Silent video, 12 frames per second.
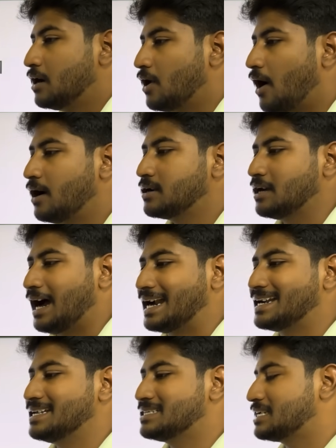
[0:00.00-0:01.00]
நாட்
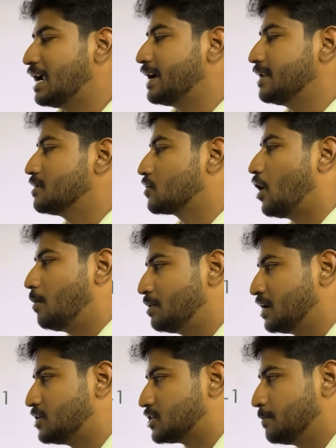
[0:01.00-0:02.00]
அண்டர்ஸ்டாண்டிங் த
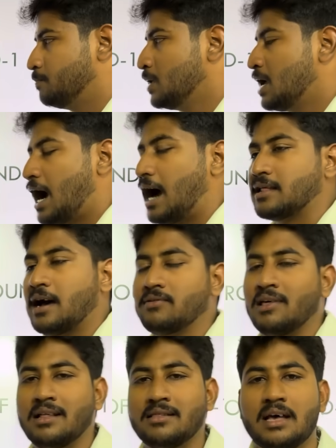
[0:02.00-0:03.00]
காம்படிஷன்
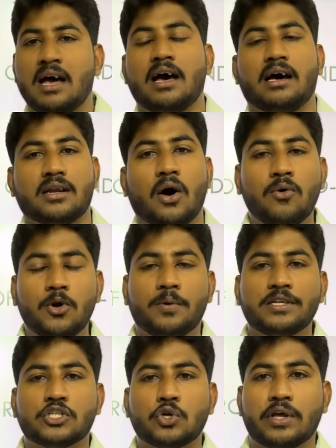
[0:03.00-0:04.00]
அதாவது இந்த ரவுண்ட்
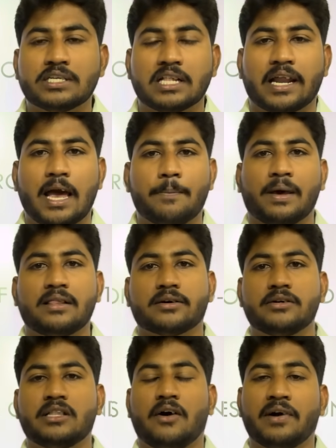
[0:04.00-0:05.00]
ஒன் ஸ்டூடெண்ட்ஸ் நிறையா
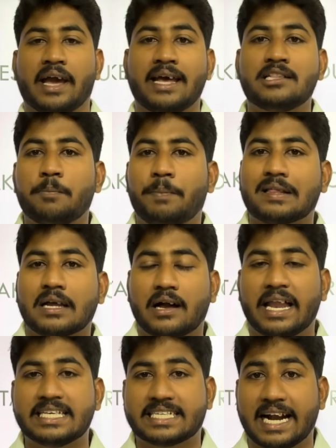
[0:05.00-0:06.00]
பேத்துக்கு வந்து அவங்க எதிர்பார்த்த
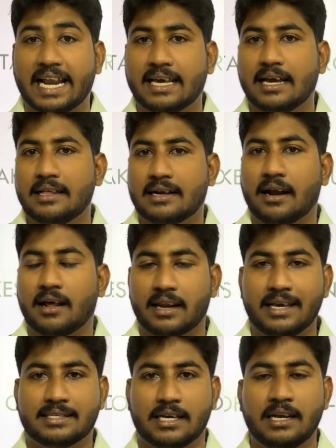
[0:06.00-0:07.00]
காலேஜ் கிடைக்காதக்கான
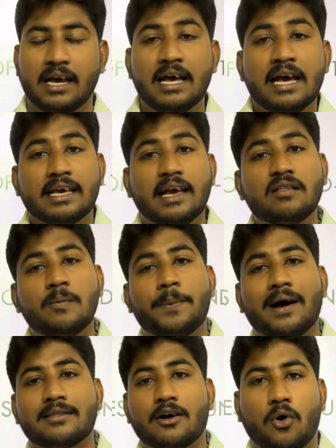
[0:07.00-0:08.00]
ரீசன்
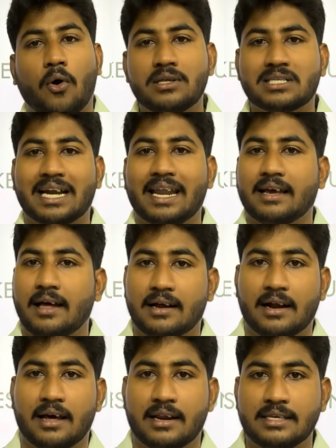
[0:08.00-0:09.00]
எதிர்பார்த்த கோர்ஸ்
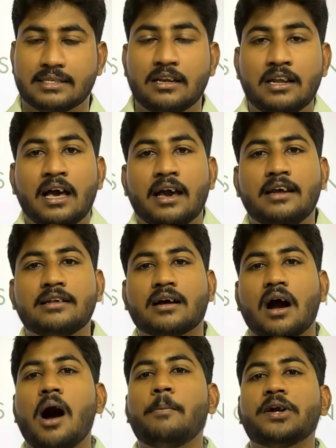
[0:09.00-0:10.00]
கிடைக்காதக்கான ரீசன் இந்த
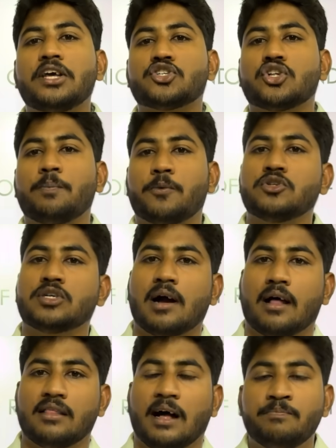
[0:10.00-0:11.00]
காம்படிஷனை
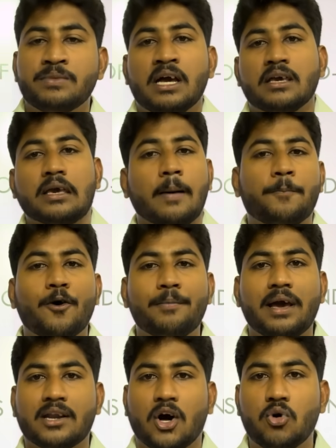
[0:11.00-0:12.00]
புரிஞ்சுக்காது தான்
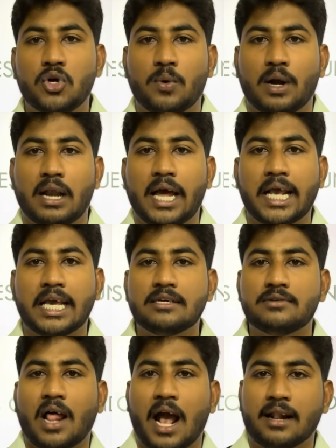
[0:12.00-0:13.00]
எப்போவுமே ரவுண்ட் ஒனில்
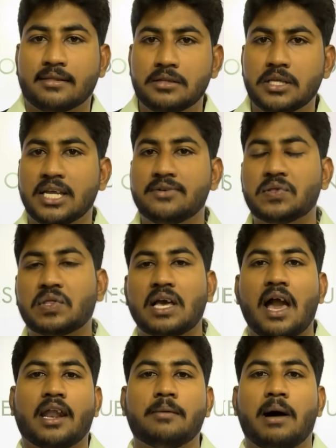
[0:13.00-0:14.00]
இருபதாயிரத்துலேருந்து
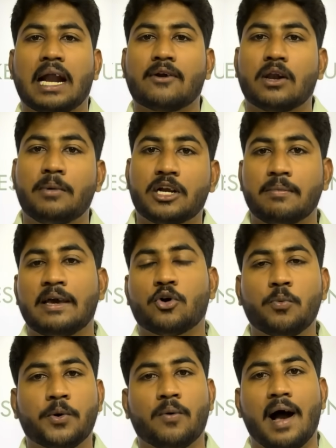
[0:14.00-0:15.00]
இருபத்தையாயிரம் மாணவர்கள் மட்டுமே
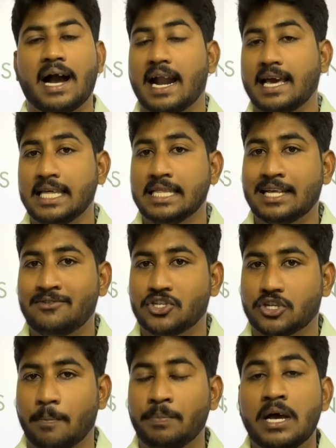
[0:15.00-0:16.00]
கூப்பிடுவாங்க ஆனால் இந்த
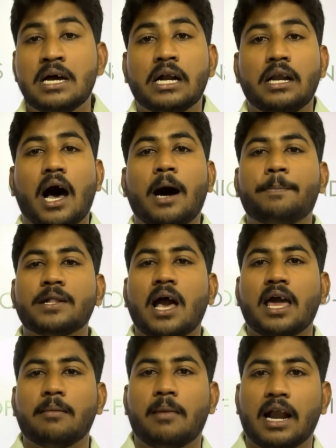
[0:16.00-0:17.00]
வருஷம்
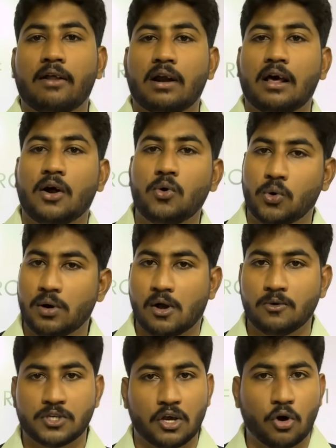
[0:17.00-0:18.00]
நாற்பதாயிரம் மாணவர்களை ரவுண்ட் ஒன்
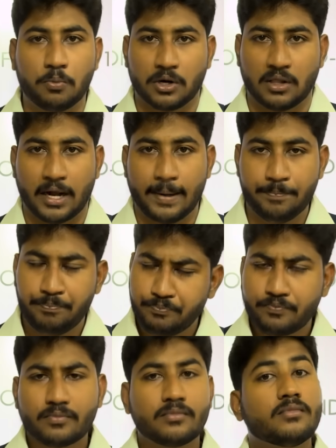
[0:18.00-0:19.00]
கவுன்சிலிங் கூப்பிட்டுருந்தாங்க
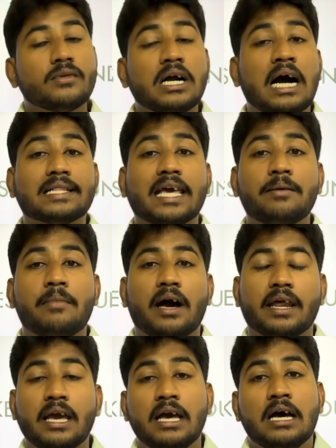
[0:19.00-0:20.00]
அதே
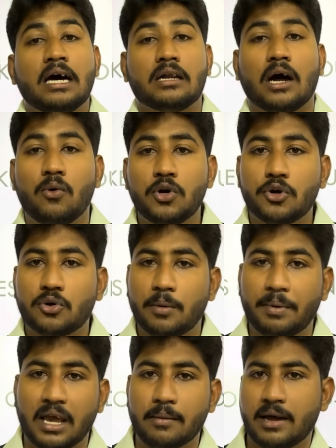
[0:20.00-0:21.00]
மாதிரி ரவுண்டு டூ
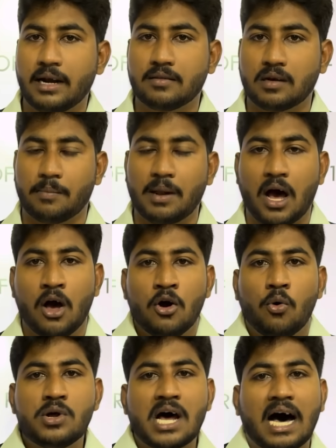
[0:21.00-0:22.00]
அப்படிங்கிற மாதிரி எடுத்துட்டோம்னா
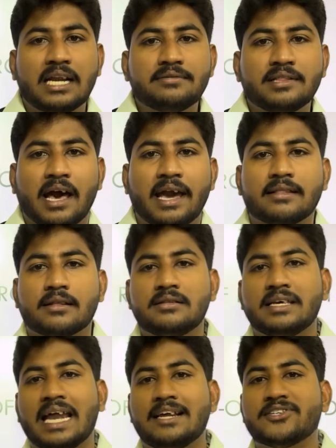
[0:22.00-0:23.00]
ஒரு
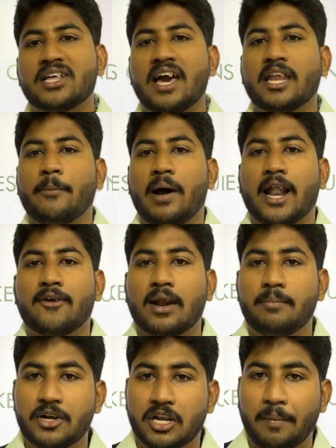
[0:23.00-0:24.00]
அறுபதாயிரத்துலேருந்து எழுபதாயிரம்
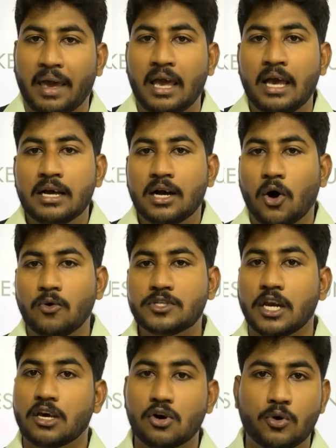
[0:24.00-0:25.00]
மாணவர்களை மட்டுமே
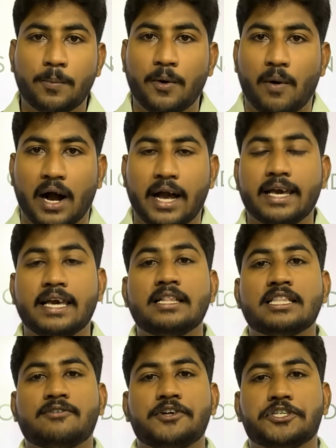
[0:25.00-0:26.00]
கவுன்சிலிங்க்கு கூப்பிடுவாங்க
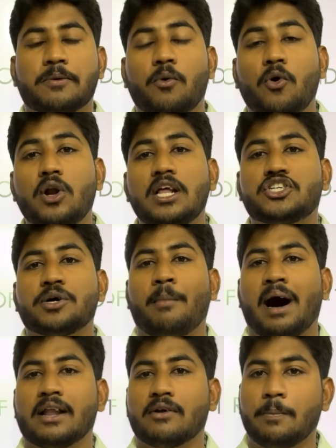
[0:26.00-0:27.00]
இந்த வருஷம் ஒரு லட்சம்
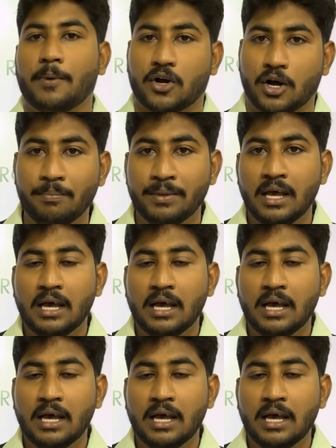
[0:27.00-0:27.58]
மாணவர்கள் பக்கம்